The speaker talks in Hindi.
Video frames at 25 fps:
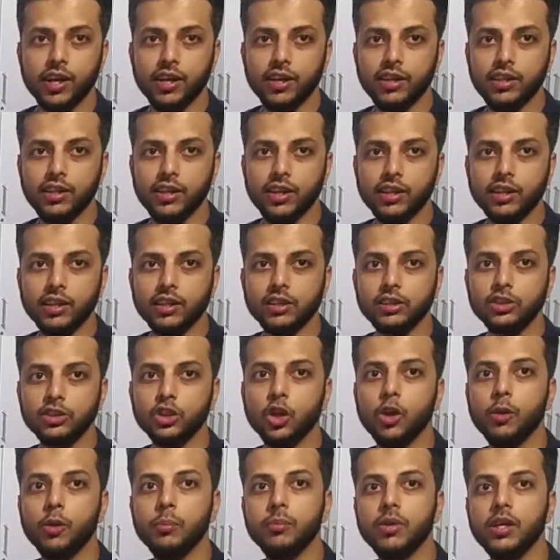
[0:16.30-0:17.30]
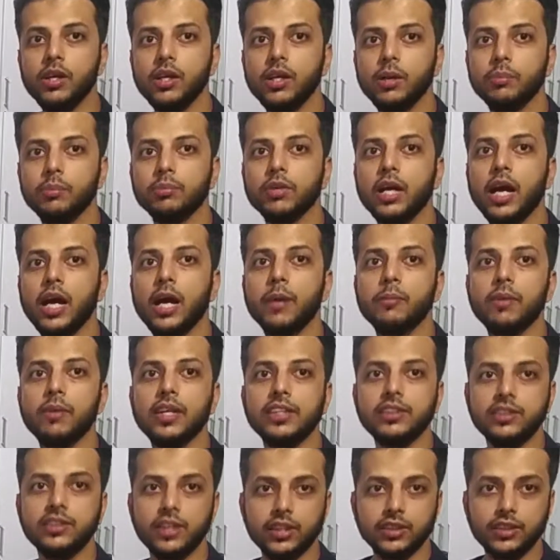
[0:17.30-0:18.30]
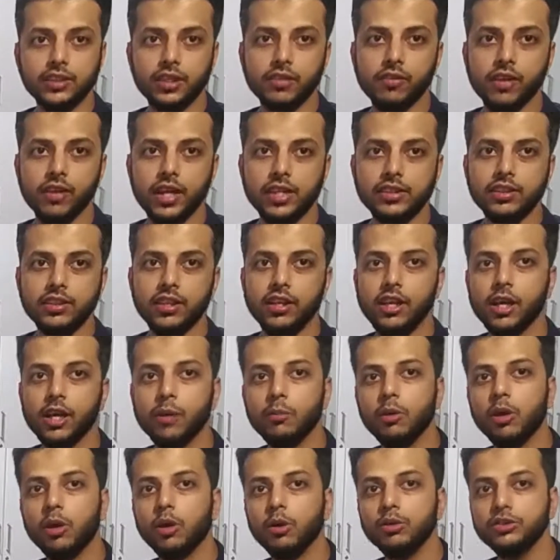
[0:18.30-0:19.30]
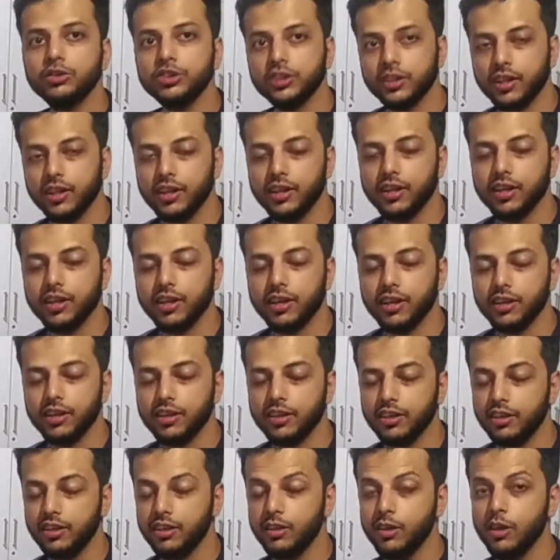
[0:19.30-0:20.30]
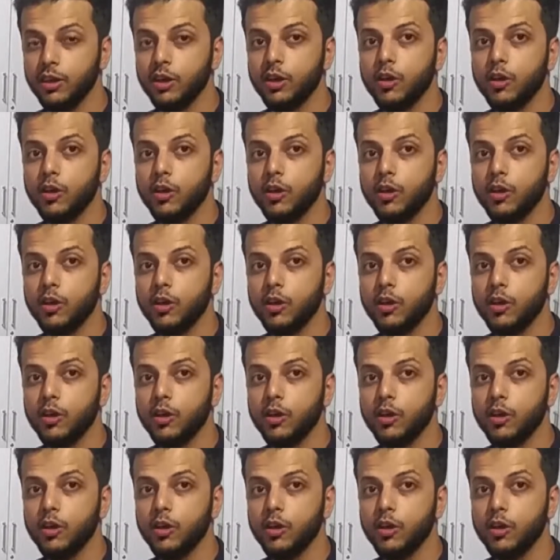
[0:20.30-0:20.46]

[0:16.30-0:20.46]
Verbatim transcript: आ रही है कि शाओमी अपना एम आई सिक्स डिवाइस इंडिया में लॉन्च नहीं करेगी